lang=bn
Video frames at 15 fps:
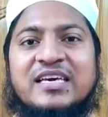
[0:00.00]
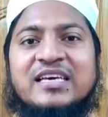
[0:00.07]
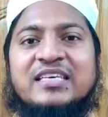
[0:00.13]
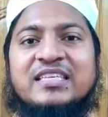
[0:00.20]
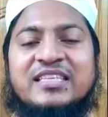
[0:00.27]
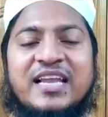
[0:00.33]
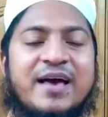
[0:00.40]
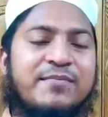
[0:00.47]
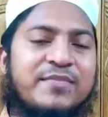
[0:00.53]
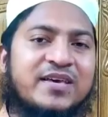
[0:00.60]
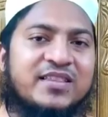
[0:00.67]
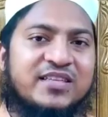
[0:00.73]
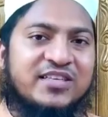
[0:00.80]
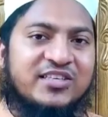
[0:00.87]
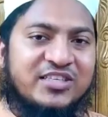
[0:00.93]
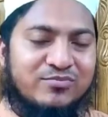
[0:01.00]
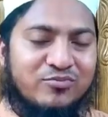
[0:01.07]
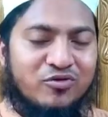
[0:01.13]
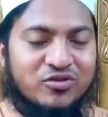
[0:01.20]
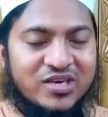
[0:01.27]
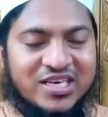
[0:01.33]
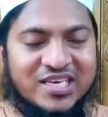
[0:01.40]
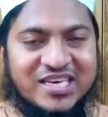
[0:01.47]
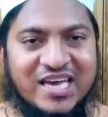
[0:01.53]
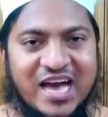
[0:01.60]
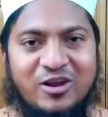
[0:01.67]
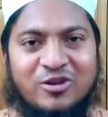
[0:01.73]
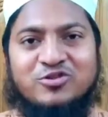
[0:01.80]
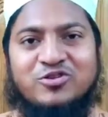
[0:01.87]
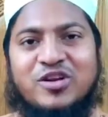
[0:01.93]
ইসলামিক দৃষ্টিভঙ্গিকে
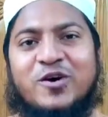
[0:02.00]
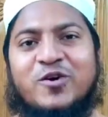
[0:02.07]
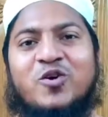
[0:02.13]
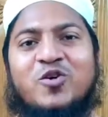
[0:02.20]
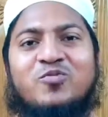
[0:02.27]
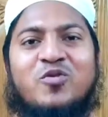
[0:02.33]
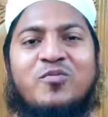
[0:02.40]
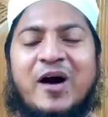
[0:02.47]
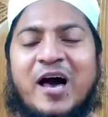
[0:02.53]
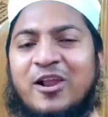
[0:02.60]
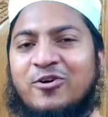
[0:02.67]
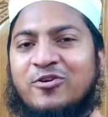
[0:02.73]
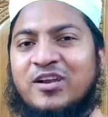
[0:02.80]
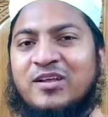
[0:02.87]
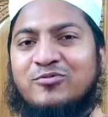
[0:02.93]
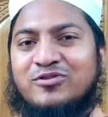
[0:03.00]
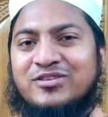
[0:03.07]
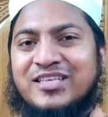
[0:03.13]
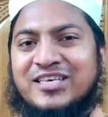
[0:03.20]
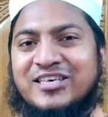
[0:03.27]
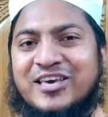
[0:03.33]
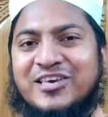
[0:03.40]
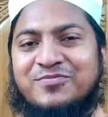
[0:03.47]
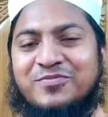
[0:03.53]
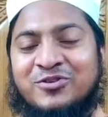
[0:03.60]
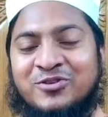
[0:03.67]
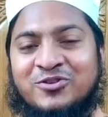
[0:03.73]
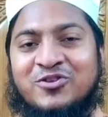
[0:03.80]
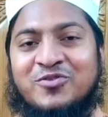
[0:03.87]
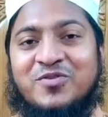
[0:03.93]
আলোচনা করব ভালো করে বুঝতে শেষ
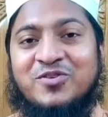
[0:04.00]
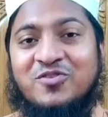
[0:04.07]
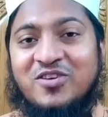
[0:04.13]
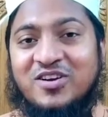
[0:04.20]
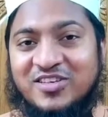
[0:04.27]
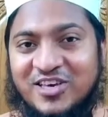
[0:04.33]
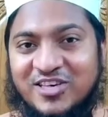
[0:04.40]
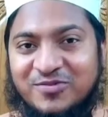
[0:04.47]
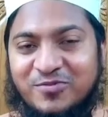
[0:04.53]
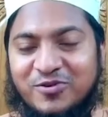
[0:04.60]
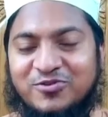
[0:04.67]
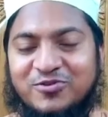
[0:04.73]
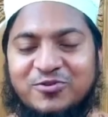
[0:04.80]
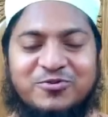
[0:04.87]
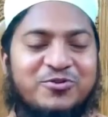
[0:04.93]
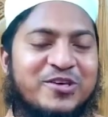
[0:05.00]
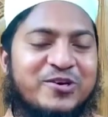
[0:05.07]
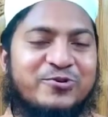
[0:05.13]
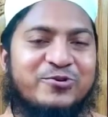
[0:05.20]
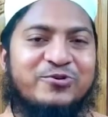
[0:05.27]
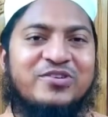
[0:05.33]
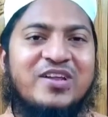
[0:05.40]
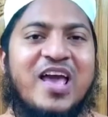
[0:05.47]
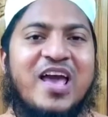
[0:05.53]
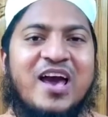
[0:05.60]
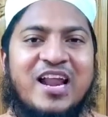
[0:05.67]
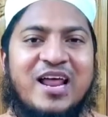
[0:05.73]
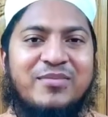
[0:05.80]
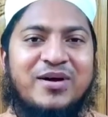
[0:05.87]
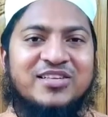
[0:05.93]
পর্যন্ত ভিডিওটি শেষ পর্যন্ত দেখুন
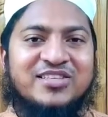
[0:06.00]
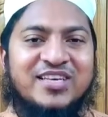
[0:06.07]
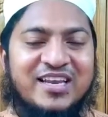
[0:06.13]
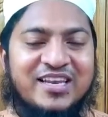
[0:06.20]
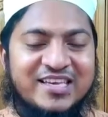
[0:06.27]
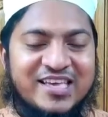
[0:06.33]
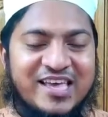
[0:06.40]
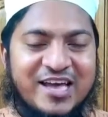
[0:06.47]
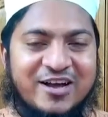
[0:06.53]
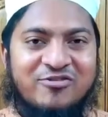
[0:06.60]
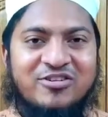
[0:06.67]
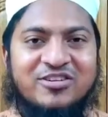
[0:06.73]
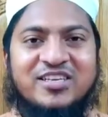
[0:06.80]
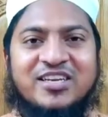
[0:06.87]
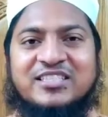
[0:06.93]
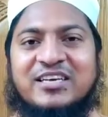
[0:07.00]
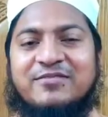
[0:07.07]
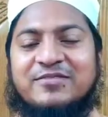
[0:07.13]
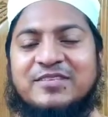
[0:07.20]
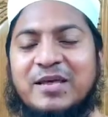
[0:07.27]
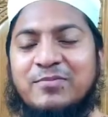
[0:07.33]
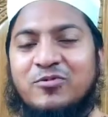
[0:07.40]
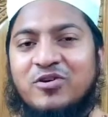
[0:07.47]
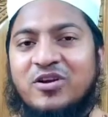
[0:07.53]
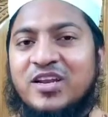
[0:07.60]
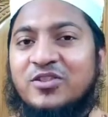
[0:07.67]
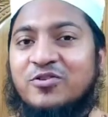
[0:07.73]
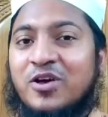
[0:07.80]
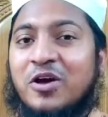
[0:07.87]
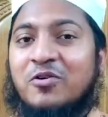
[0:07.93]
আর আমার চ্যানেলটিকে এখনও যারা সাবস্ক্রাইব
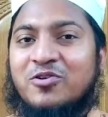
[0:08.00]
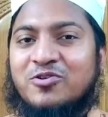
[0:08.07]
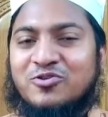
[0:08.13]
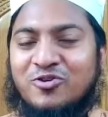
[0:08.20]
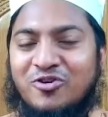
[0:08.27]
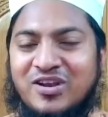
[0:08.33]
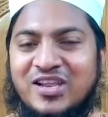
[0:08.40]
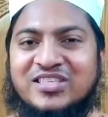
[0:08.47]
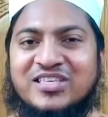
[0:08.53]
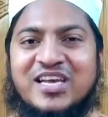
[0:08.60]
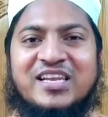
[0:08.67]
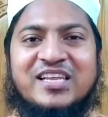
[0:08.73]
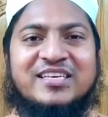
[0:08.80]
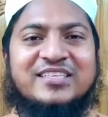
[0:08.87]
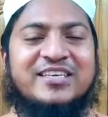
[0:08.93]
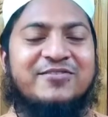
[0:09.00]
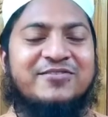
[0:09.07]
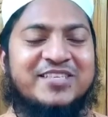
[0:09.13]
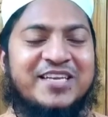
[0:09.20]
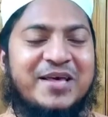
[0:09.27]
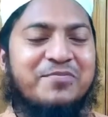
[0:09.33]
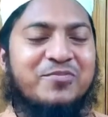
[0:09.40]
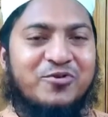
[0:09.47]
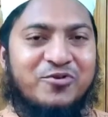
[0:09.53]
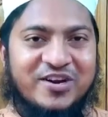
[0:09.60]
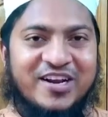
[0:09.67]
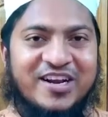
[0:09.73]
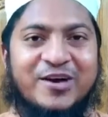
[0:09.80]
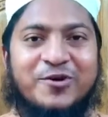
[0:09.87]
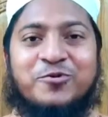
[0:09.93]
করেনি দয়া করে সকলে চ্যানেলটিকে সাবস্ক্রাইব
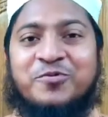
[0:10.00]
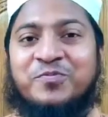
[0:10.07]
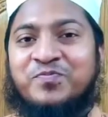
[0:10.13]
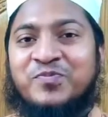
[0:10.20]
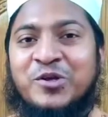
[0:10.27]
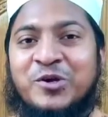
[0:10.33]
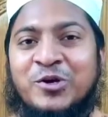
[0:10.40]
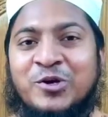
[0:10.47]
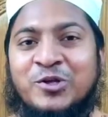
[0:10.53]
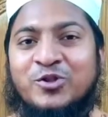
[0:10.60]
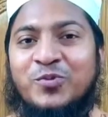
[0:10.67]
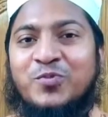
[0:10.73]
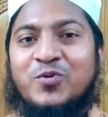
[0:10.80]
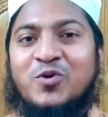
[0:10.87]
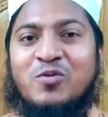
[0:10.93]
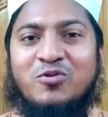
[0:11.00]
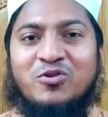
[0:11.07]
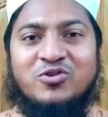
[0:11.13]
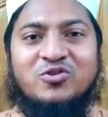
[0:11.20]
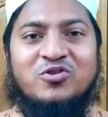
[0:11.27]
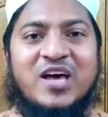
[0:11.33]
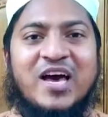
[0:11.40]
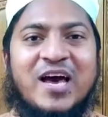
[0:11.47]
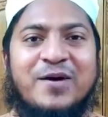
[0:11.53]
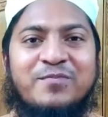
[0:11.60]
করে রাখুন তো প্রিয় বন্ধুরা